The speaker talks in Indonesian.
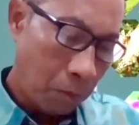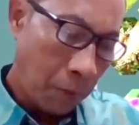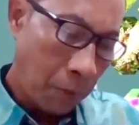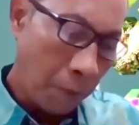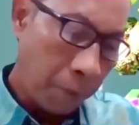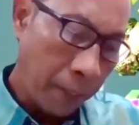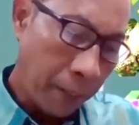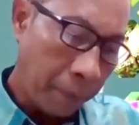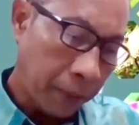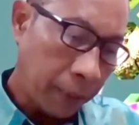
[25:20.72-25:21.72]
Oh,
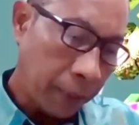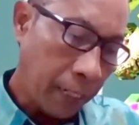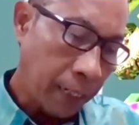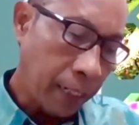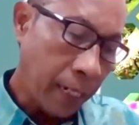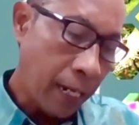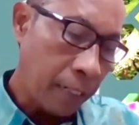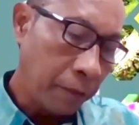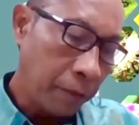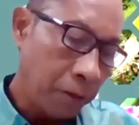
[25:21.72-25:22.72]
banyak
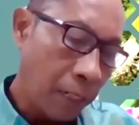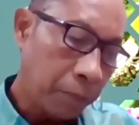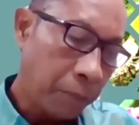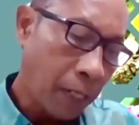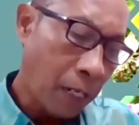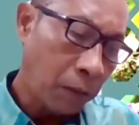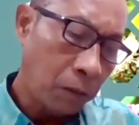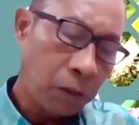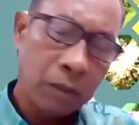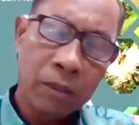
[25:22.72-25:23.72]
pertanyaan juga
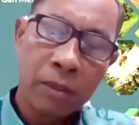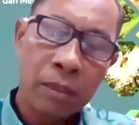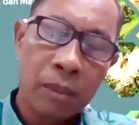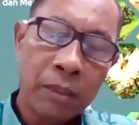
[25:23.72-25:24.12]
mengenai uh, eh,